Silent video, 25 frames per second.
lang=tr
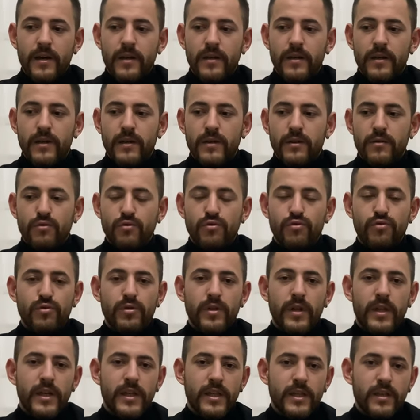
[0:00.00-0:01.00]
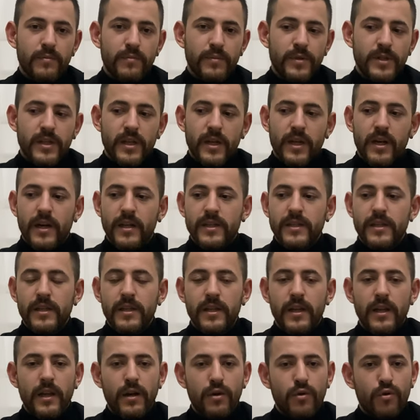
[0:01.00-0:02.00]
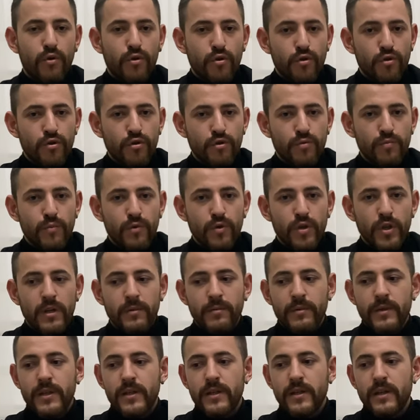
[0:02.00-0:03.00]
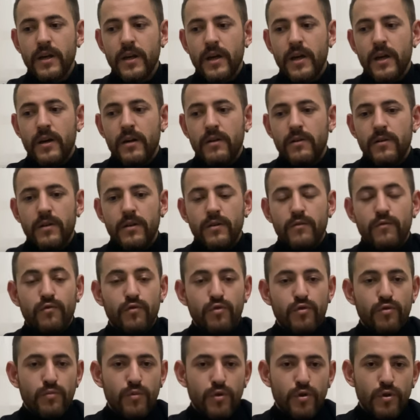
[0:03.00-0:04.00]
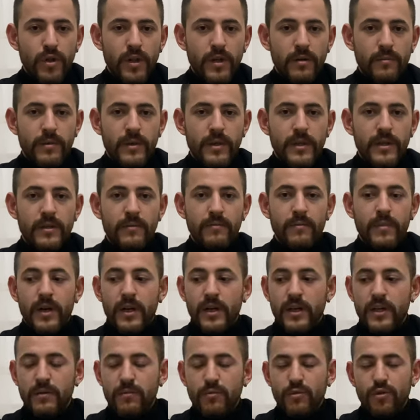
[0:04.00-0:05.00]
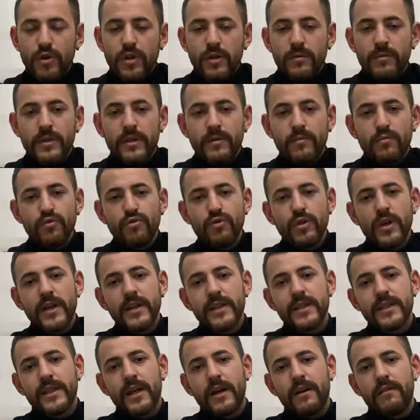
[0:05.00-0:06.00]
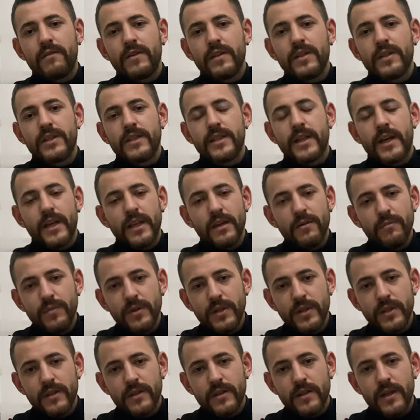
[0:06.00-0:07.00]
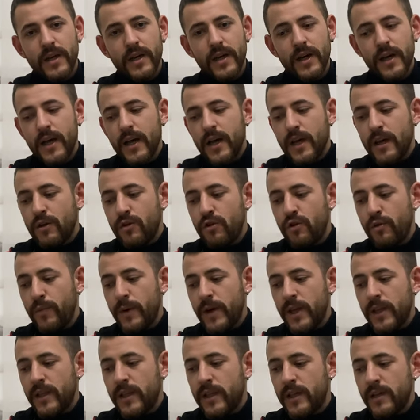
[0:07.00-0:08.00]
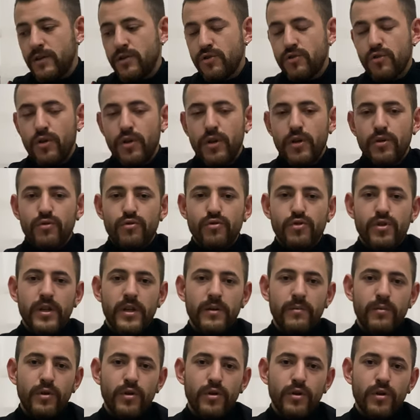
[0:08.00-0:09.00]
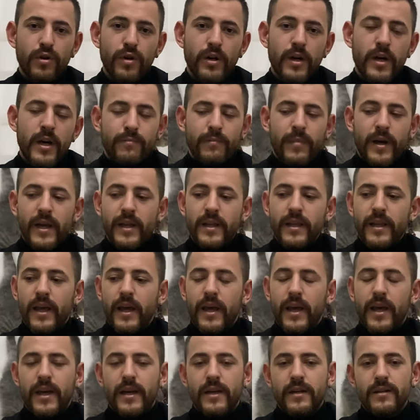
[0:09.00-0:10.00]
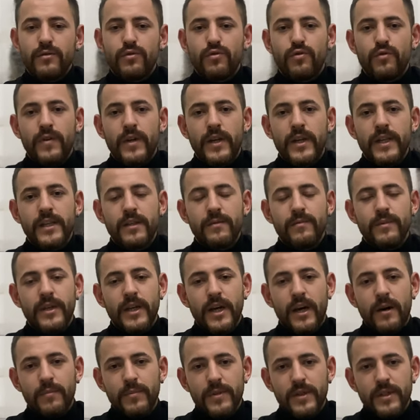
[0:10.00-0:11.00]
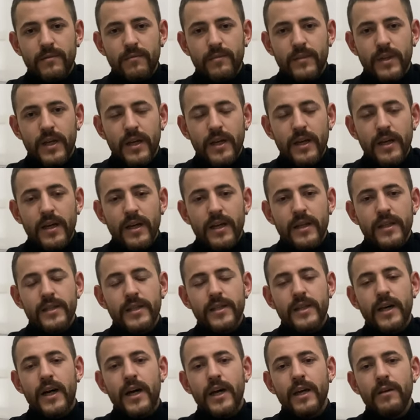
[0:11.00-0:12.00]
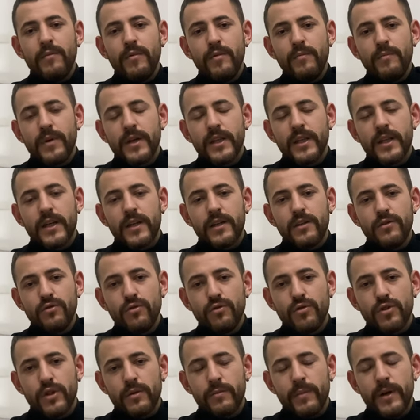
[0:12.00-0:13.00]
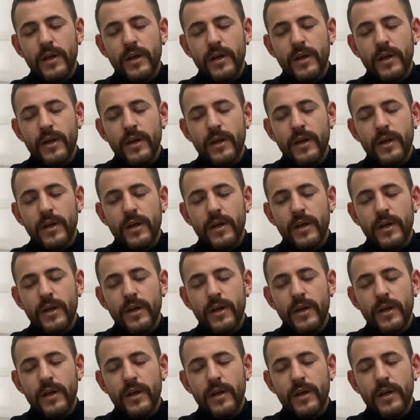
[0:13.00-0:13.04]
ee, üstüne gidip işte gazeteyle korkutma olabilir, e, vurma olabilir, bağırma olabilir. Bu tarz davranışlar yapıldığında köpek de şöyle düşünebiliyor. Ben eğer tuvaletimi yaptığımda sahibim bana kızıyorsa